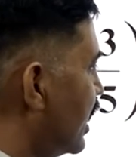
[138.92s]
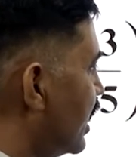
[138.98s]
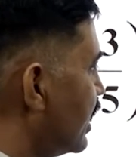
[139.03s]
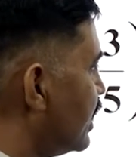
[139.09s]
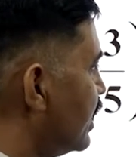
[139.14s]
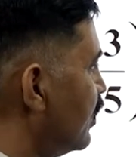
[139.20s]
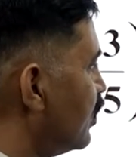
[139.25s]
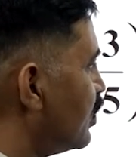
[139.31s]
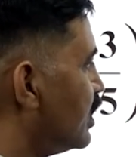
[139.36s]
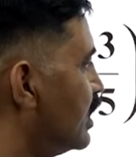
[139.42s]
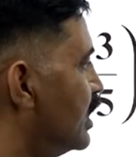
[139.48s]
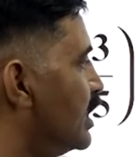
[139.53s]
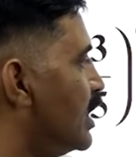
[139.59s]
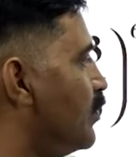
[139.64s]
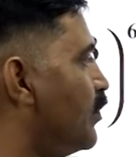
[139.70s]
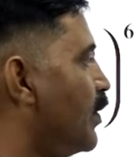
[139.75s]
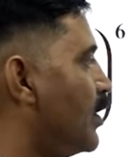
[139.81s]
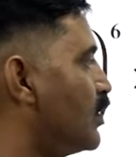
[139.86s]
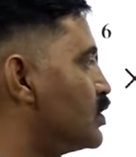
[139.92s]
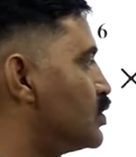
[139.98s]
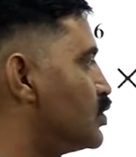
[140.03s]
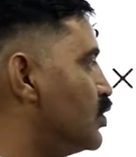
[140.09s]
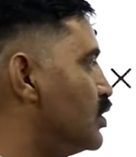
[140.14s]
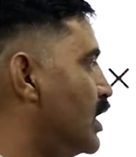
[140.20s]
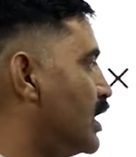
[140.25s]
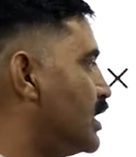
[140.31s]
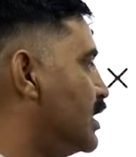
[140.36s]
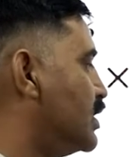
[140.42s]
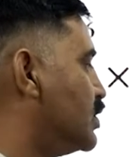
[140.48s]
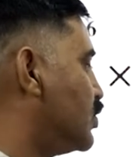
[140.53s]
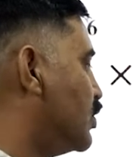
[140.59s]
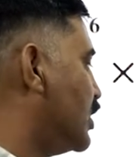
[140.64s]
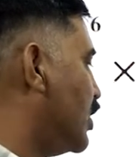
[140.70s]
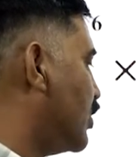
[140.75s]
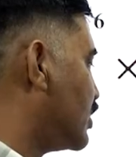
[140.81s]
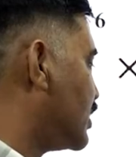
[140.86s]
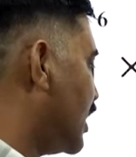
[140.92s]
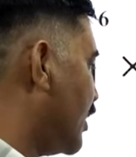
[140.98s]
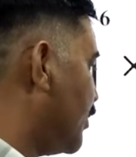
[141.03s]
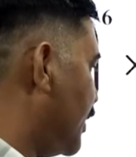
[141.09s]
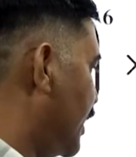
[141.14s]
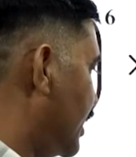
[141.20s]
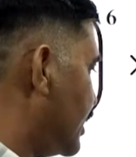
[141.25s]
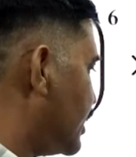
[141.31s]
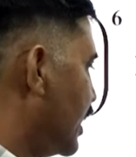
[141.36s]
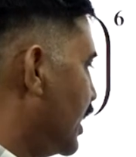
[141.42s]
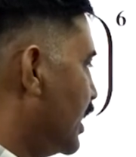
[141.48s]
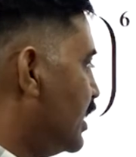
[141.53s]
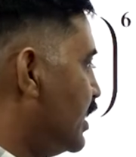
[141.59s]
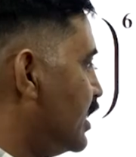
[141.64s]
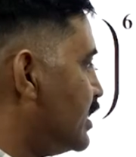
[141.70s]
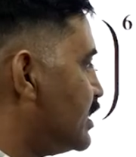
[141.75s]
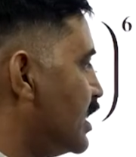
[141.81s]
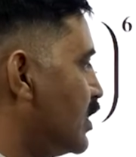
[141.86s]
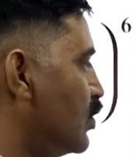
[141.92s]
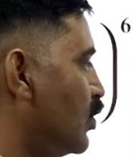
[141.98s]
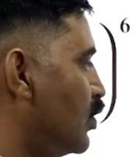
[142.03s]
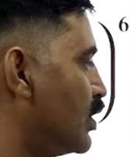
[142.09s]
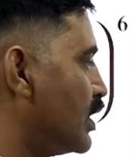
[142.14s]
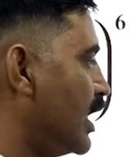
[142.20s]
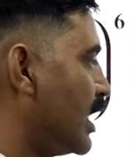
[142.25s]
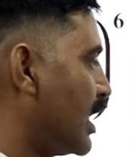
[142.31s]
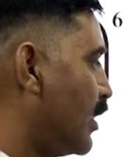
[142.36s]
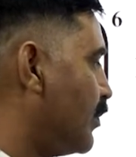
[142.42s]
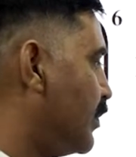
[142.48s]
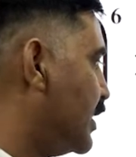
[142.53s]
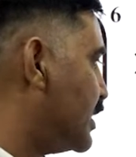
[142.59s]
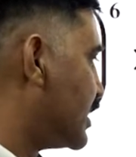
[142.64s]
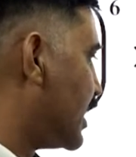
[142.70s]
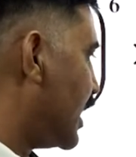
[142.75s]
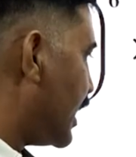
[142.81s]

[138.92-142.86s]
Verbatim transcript: छः थी और तीन की पावर चौदह थी चौदह और छः बीस नीचे नौ और ग्यारह बीस